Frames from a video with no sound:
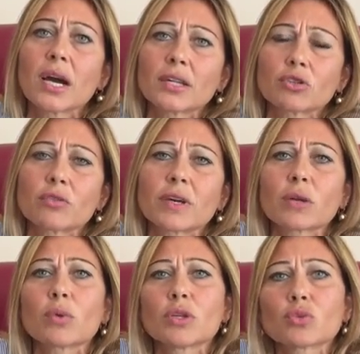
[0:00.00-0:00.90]
a
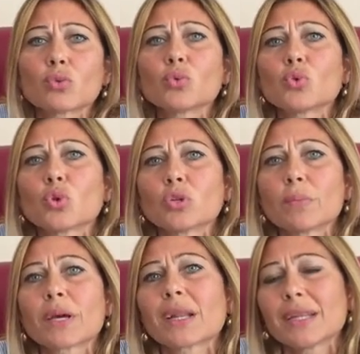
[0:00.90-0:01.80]
trovare quelle soluzioni
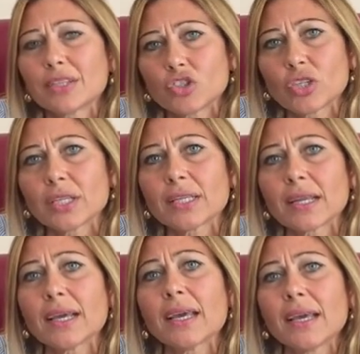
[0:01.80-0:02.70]
per
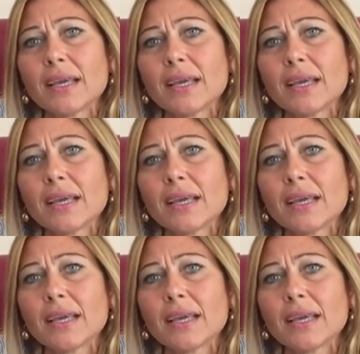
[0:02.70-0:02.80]
alleggerire